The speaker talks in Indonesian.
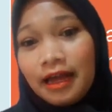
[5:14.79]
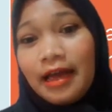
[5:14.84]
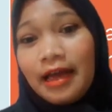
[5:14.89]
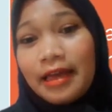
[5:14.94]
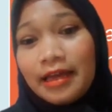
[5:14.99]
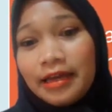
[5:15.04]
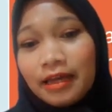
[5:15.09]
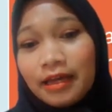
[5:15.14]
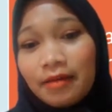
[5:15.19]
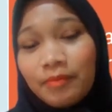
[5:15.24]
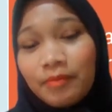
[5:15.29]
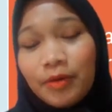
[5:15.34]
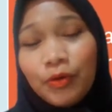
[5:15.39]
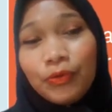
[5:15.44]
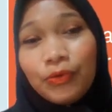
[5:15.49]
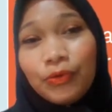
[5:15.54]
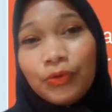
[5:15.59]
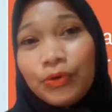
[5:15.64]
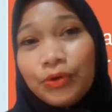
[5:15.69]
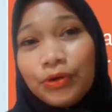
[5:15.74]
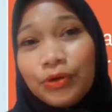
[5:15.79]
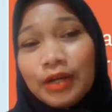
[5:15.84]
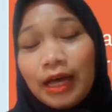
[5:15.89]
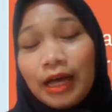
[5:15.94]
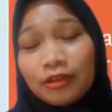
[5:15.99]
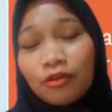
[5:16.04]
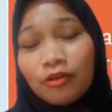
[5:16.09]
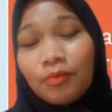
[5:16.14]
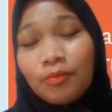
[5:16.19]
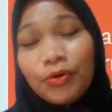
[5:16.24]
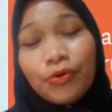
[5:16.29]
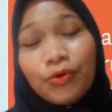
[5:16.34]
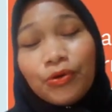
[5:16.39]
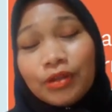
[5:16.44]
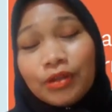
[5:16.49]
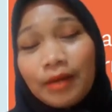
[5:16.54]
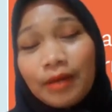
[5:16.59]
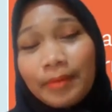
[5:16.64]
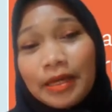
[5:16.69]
lahir menurun atau menurut